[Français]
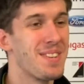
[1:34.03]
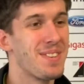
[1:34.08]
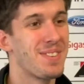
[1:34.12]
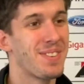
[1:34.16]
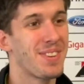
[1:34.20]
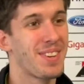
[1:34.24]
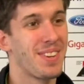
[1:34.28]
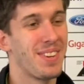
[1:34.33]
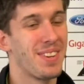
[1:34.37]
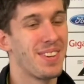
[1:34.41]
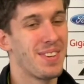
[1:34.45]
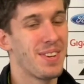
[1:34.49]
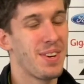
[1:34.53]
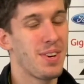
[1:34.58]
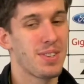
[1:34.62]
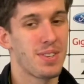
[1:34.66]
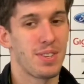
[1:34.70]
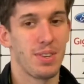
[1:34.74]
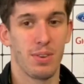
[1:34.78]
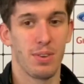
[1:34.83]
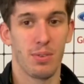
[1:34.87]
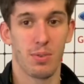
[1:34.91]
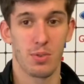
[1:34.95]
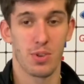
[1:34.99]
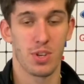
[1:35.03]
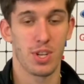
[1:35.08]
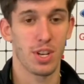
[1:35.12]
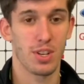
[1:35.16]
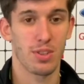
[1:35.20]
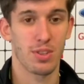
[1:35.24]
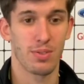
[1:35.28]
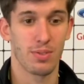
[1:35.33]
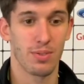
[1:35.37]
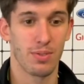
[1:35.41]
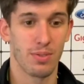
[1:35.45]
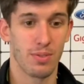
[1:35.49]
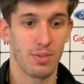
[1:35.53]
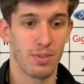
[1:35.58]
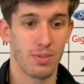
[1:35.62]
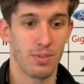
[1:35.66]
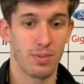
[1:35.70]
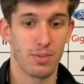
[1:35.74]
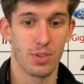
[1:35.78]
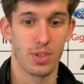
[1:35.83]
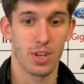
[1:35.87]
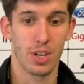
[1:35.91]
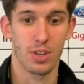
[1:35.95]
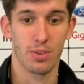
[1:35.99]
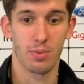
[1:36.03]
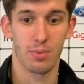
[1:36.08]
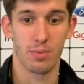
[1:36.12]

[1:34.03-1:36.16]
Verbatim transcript: Donc non, c'est on cherche, on, cherche,